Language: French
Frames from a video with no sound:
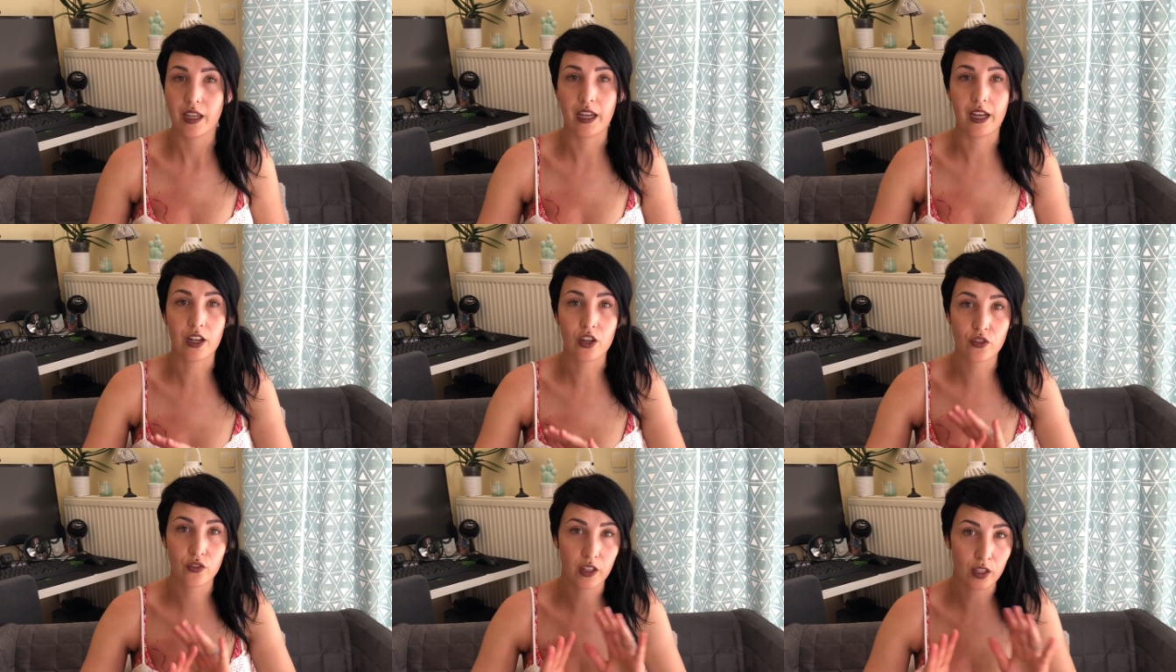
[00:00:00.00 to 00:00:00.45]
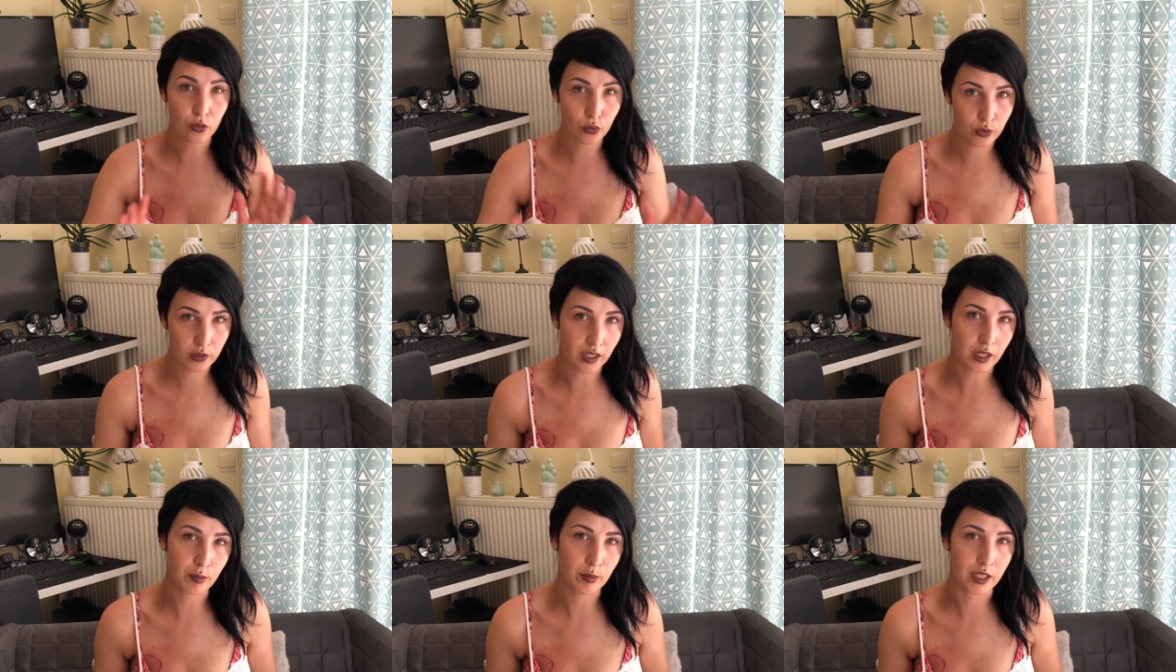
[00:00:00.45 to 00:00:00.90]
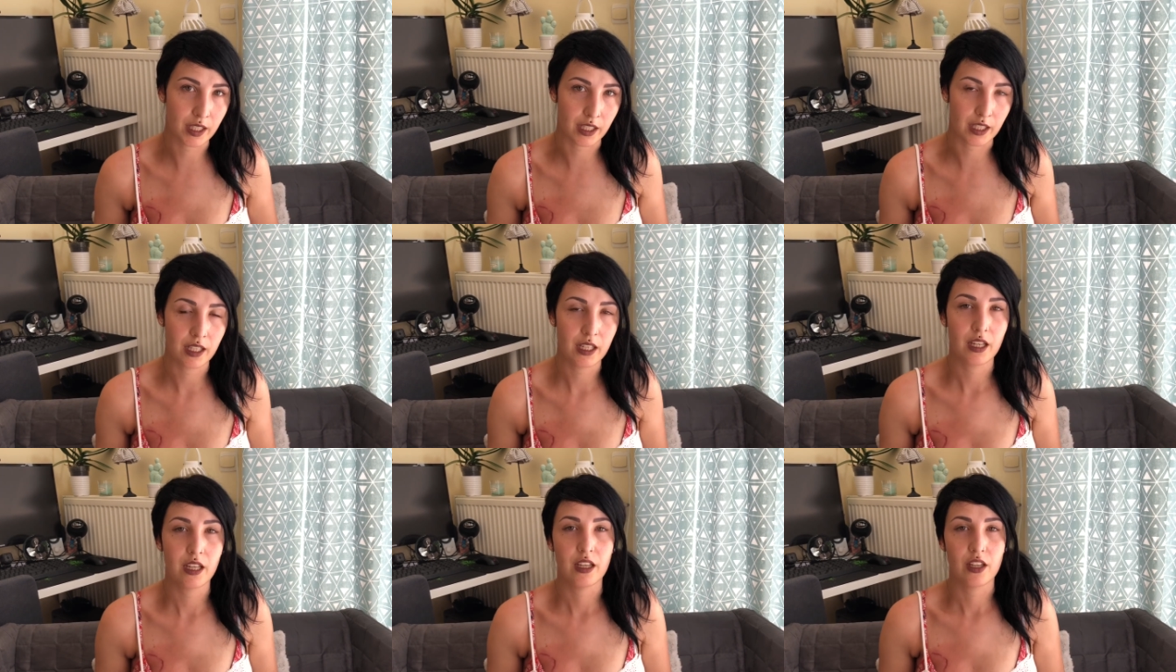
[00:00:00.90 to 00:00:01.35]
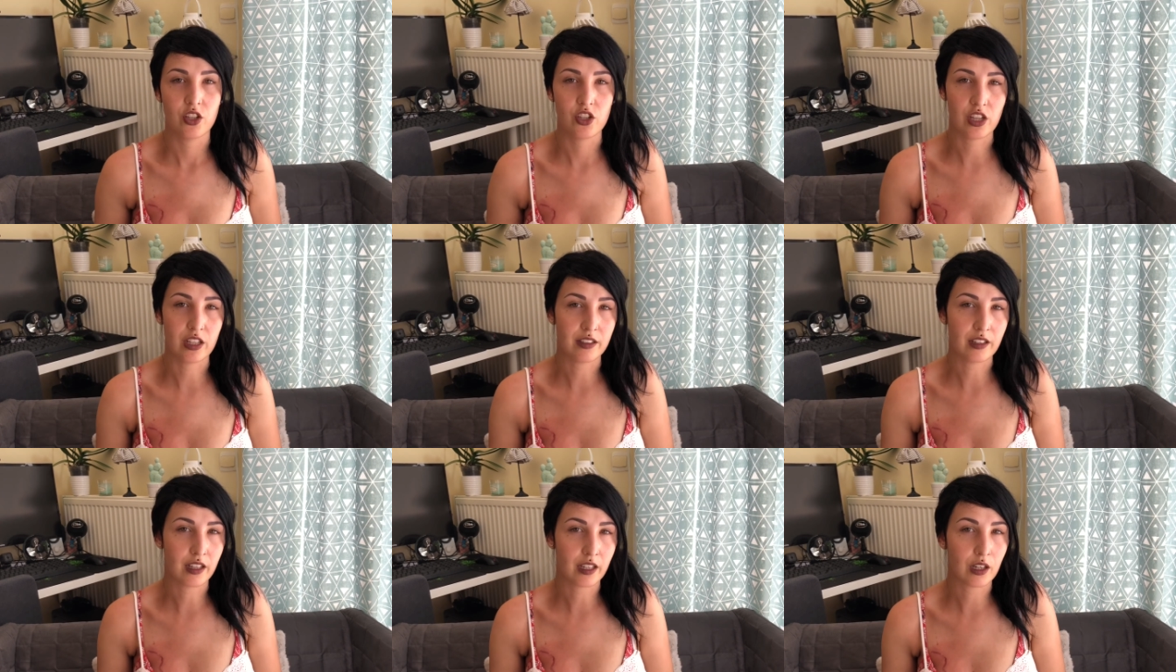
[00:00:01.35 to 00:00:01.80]
Et là je viens de tout terminer.
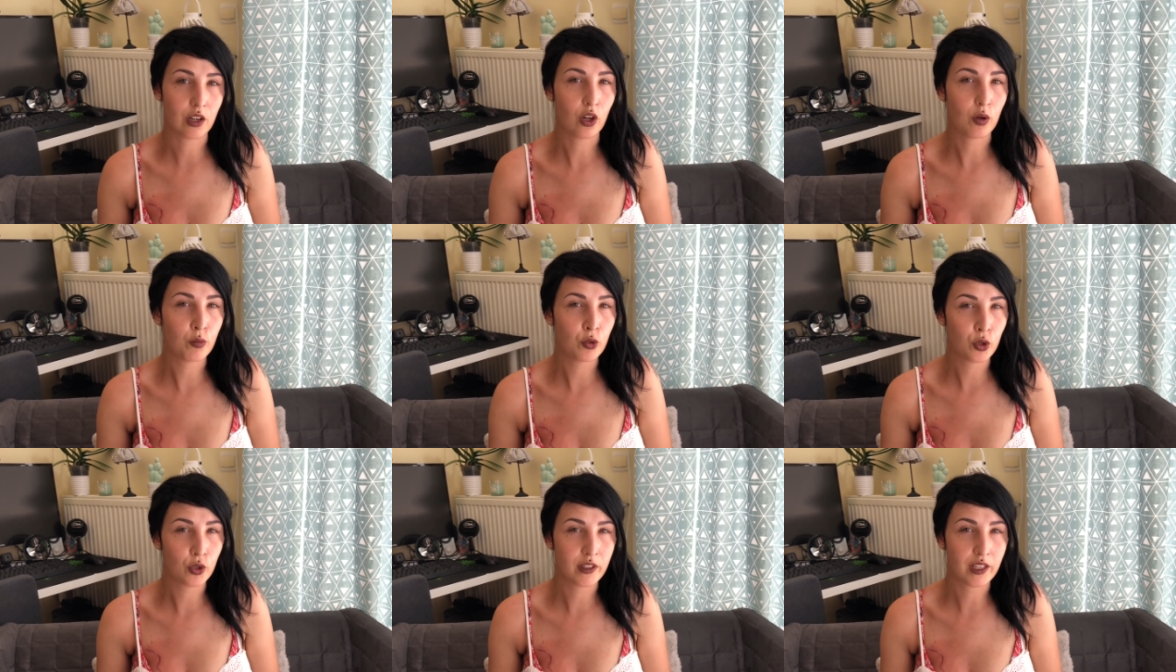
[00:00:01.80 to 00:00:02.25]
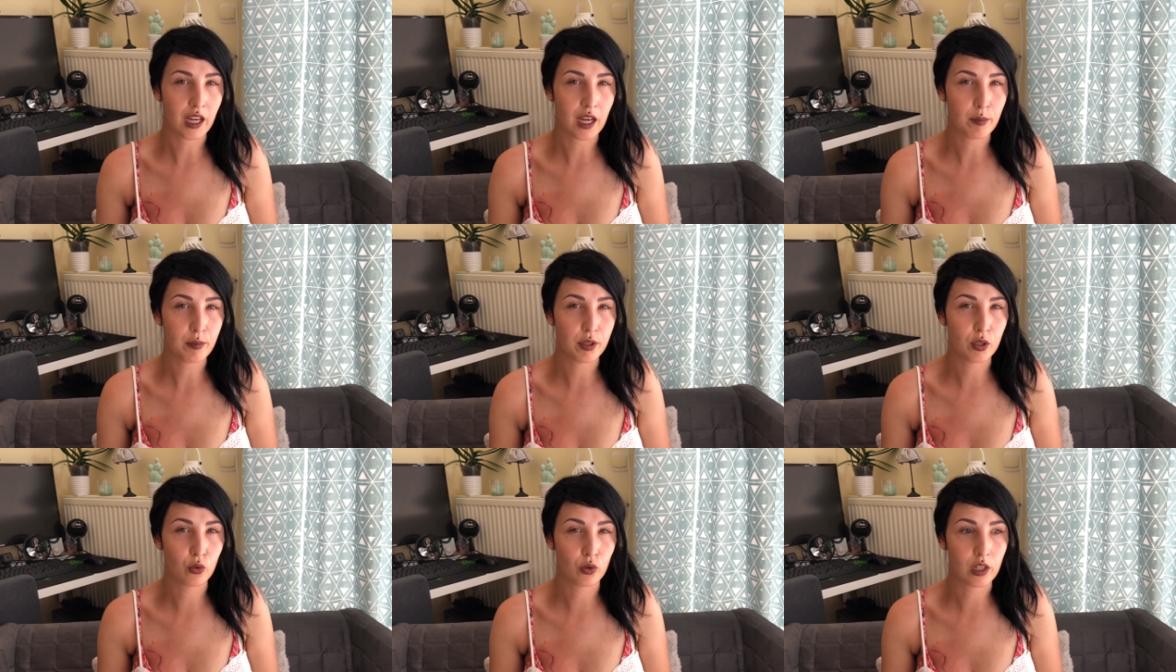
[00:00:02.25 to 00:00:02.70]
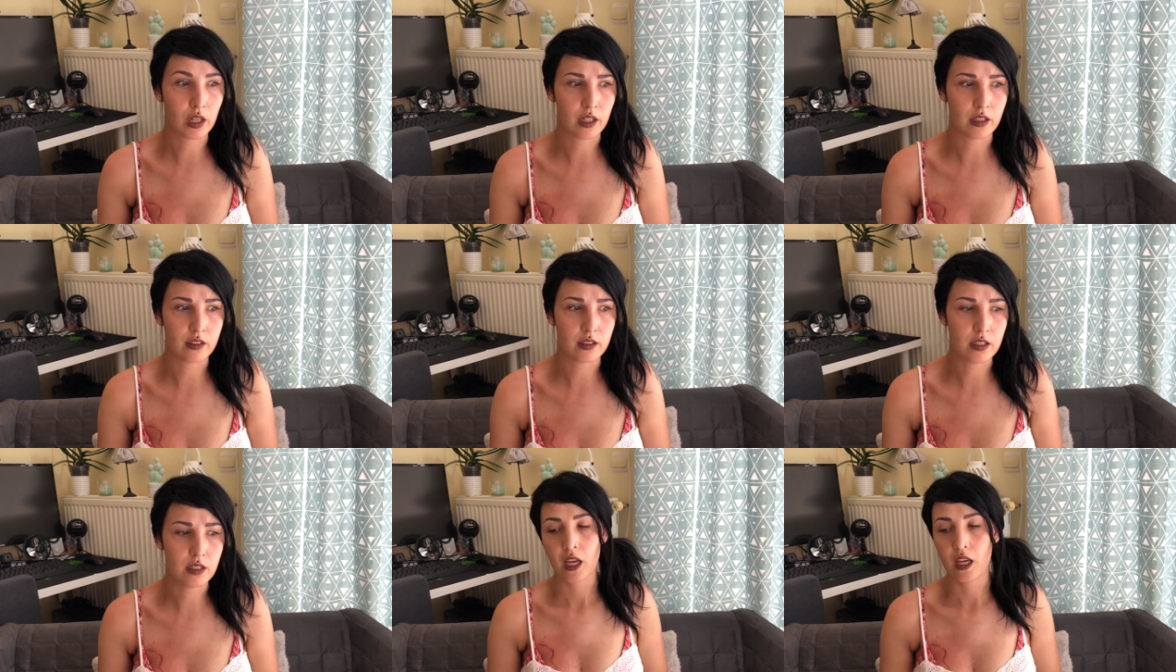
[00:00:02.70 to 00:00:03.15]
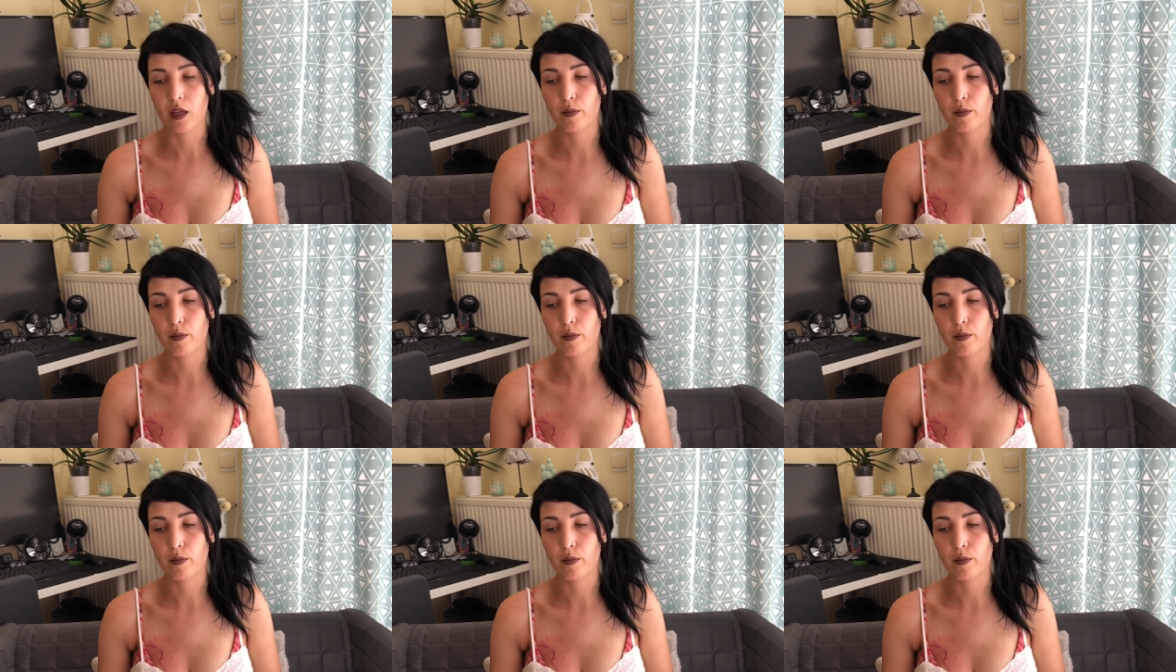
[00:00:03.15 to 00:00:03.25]
J'attaque l'hormonothérapie donc lundi.